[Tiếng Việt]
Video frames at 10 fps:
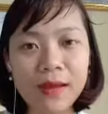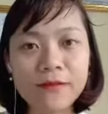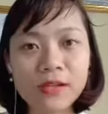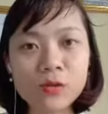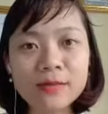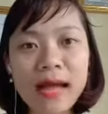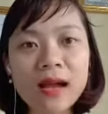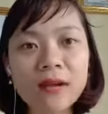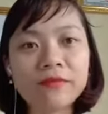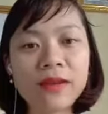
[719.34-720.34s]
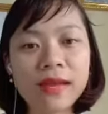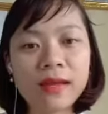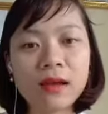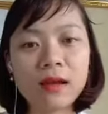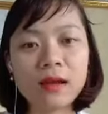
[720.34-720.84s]
Vậy chúng ta
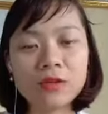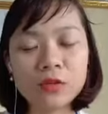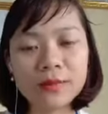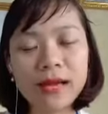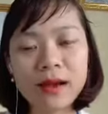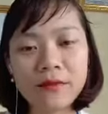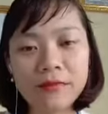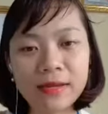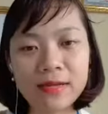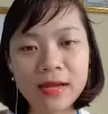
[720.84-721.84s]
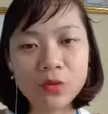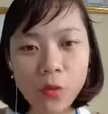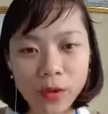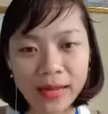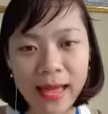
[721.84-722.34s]
cần phải gì ạ?
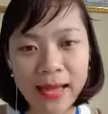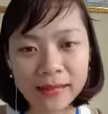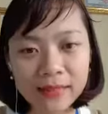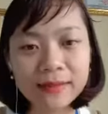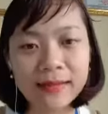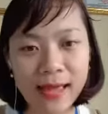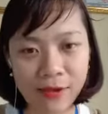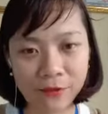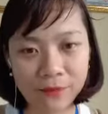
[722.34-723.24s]
Thu hút khách hàng như thế nào?